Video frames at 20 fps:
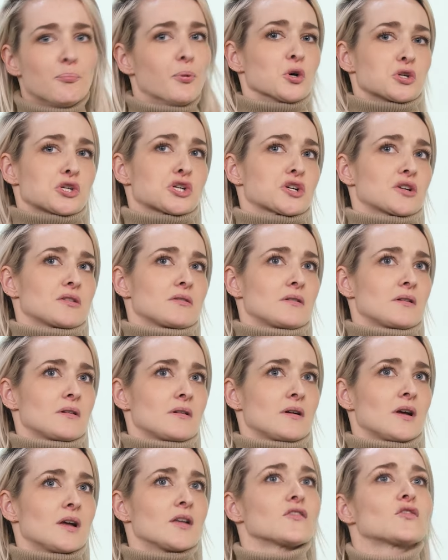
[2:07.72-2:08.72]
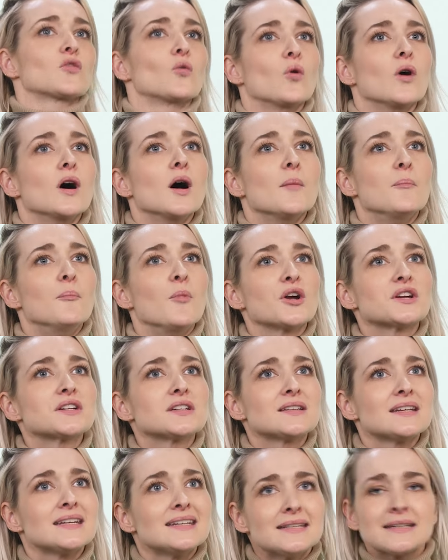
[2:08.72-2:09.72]
Busch? So,
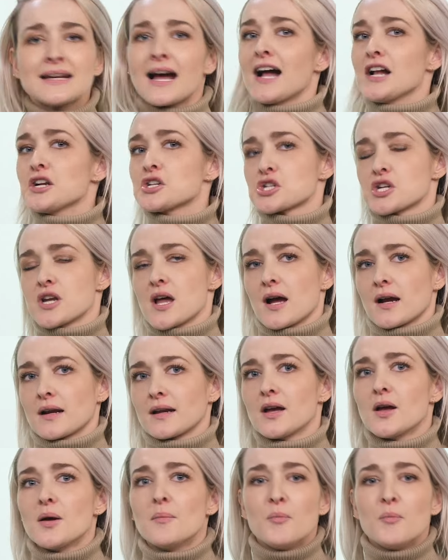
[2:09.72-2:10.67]
möchte ich Kahlschlag?